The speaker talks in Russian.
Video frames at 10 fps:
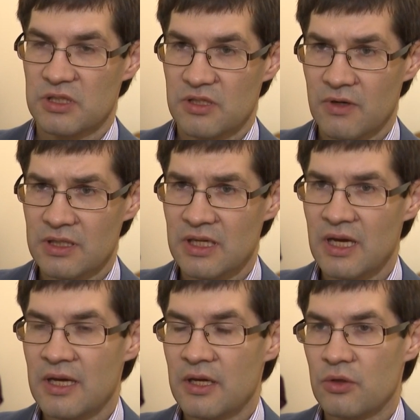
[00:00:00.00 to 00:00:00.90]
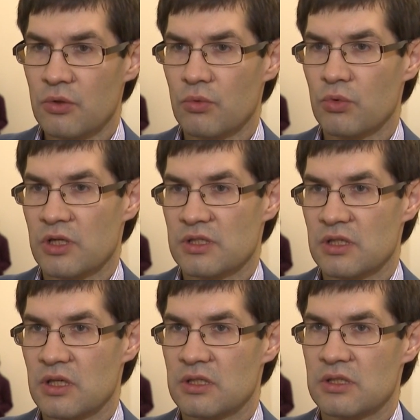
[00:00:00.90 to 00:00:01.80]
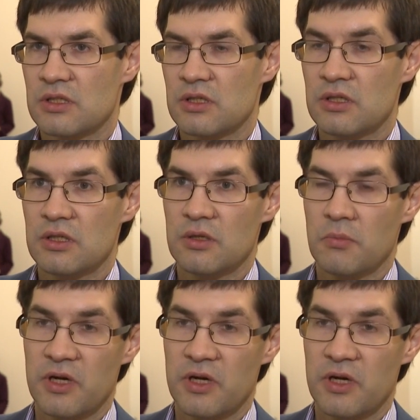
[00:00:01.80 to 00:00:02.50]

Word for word: признавать. Но у нас есть и